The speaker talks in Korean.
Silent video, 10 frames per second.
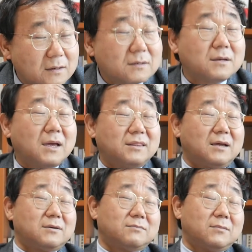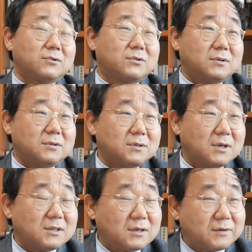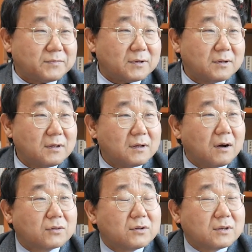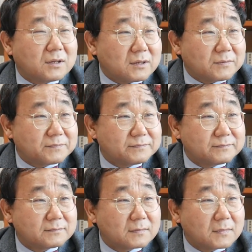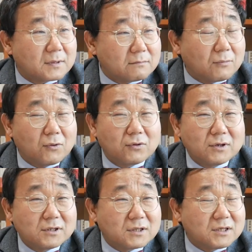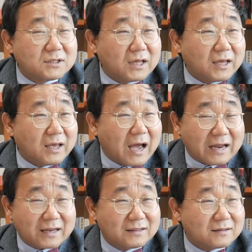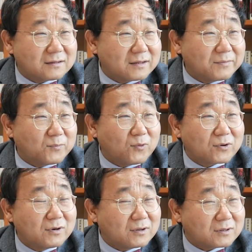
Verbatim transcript: 큰 깨달음. 네, 한국 소를 들으면서 제가 깨달음? 기대하지 않은 뭐를 기대 안 했는데 뭐를